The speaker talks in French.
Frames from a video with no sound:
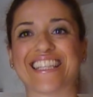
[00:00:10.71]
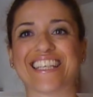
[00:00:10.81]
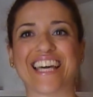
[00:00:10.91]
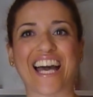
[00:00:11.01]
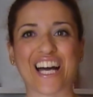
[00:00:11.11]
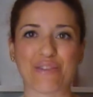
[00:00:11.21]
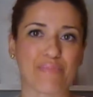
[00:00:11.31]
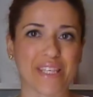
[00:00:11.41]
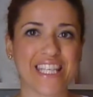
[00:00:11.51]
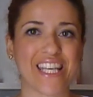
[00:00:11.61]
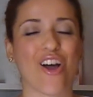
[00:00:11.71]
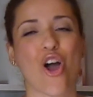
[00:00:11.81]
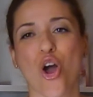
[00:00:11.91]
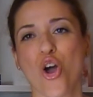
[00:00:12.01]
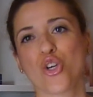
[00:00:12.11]
très rapide
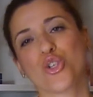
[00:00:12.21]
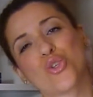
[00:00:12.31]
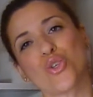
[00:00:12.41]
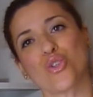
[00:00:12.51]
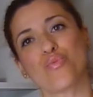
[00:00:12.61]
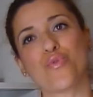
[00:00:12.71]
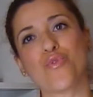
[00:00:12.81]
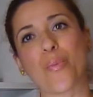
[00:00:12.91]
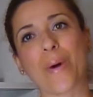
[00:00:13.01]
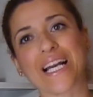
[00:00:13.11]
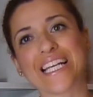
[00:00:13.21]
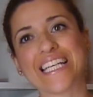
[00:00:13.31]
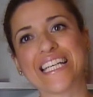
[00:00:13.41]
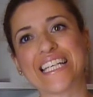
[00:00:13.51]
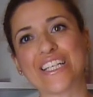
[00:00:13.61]
juste pour vous
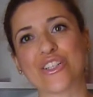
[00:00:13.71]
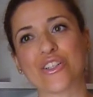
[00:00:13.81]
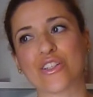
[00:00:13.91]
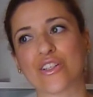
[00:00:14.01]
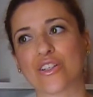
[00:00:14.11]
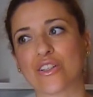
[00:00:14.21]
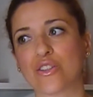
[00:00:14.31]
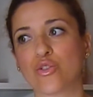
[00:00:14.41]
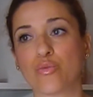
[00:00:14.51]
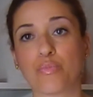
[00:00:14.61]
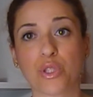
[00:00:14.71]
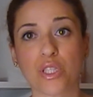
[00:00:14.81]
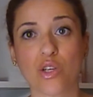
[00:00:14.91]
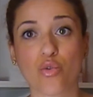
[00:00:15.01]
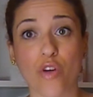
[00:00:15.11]
parler euh, d'une
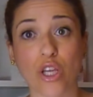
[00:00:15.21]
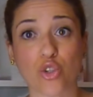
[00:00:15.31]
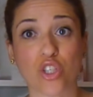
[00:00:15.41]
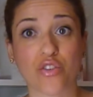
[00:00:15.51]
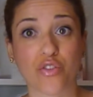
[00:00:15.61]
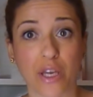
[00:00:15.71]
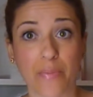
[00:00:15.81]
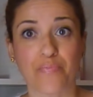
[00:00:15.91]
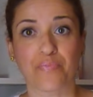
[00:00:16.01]
petite découverte que j'ai fait